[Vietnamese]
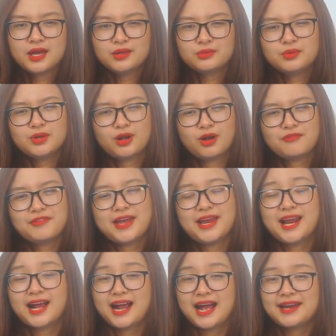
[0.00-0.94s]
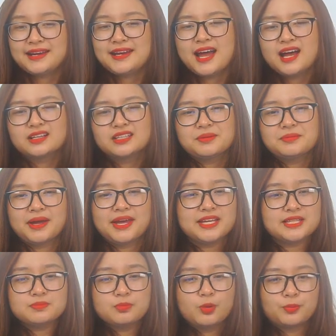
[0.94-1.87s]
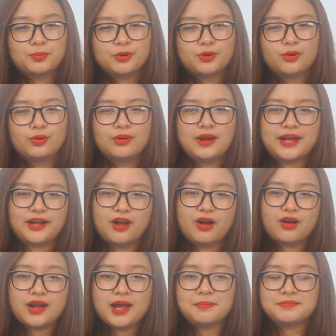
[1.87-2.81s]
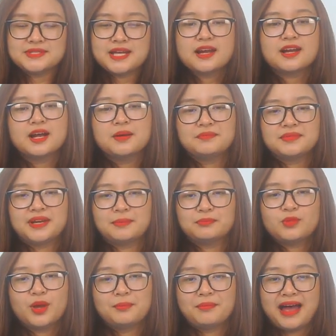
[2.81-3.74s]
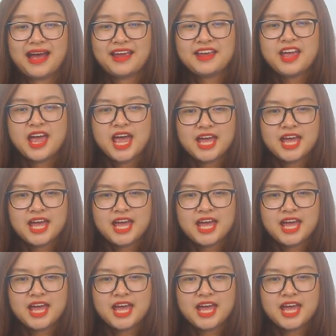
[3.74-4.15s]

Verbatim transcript: Tuy có vẻ là khá nặng nhưng mà S1 Pro lại có cảm giác cầm nắm thoải mái